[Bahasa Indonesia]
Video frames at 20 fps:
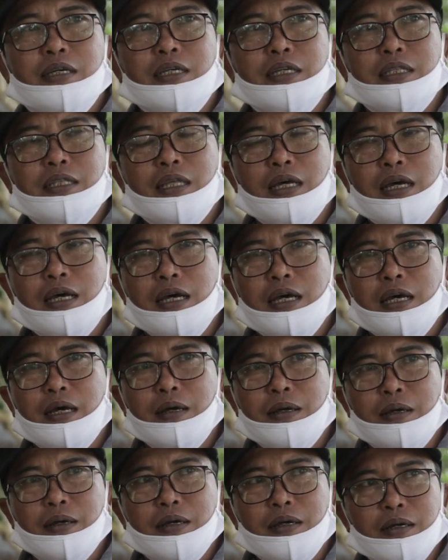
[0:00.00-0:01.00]

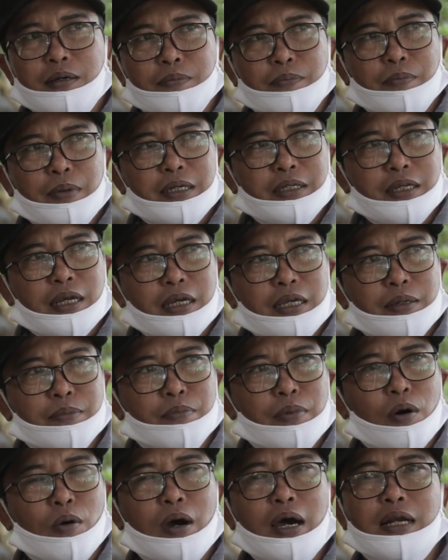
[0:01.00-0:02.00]
kita pasang
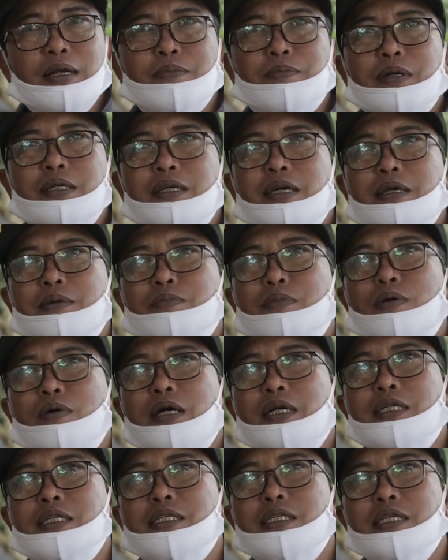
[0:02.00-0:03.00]
himbauan, banyak
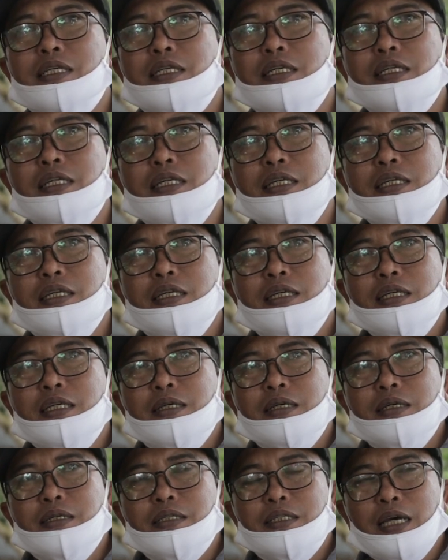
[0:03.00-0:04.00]
himbauan di sini,
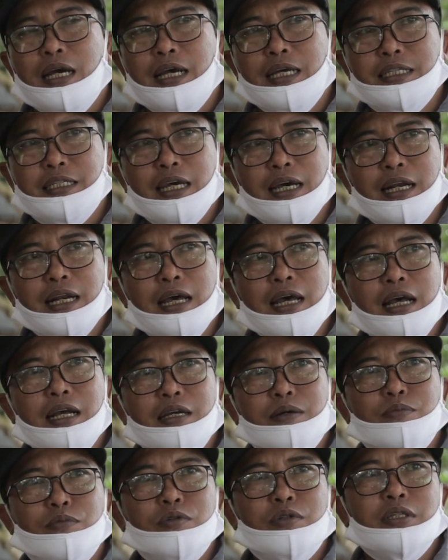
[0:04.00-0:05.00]
jaga jarak,
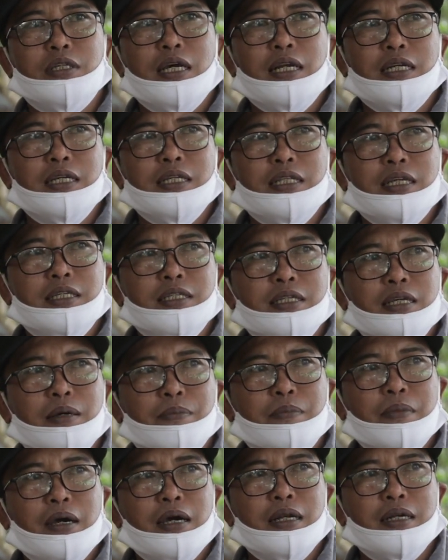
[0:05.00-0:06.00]
kemudian kita
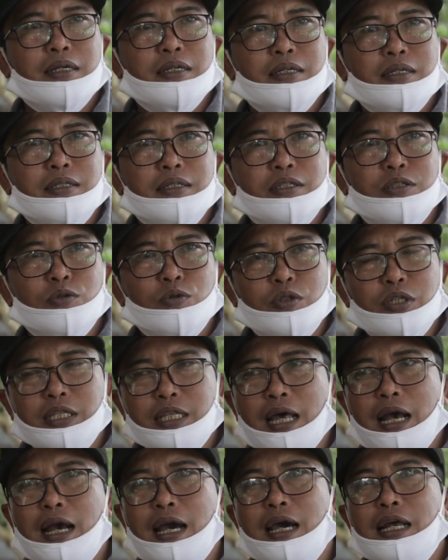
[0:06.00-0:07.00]
siapkan cuci
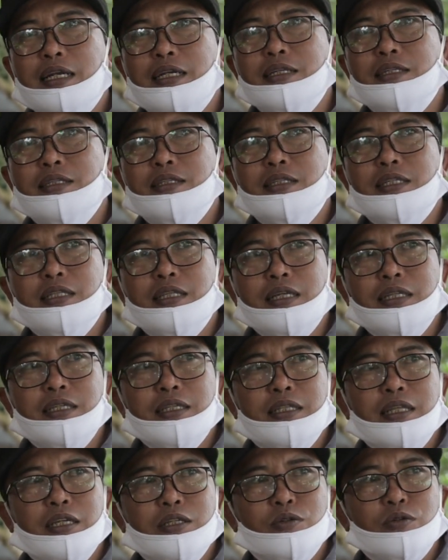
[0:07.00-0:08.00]
tangan,
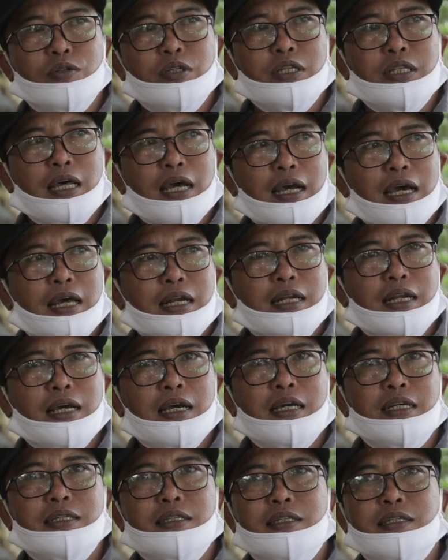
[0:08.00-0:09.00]
titik-titik cuci tangan
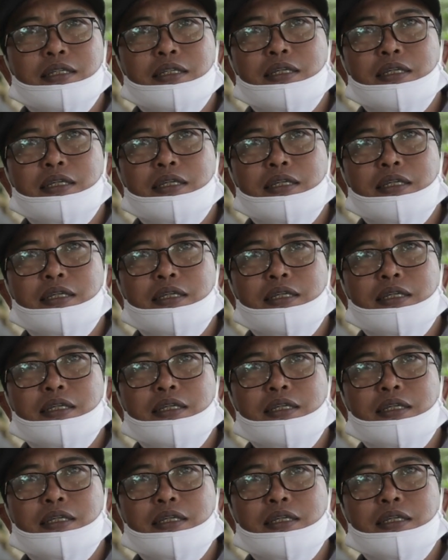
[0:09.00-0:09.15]
akan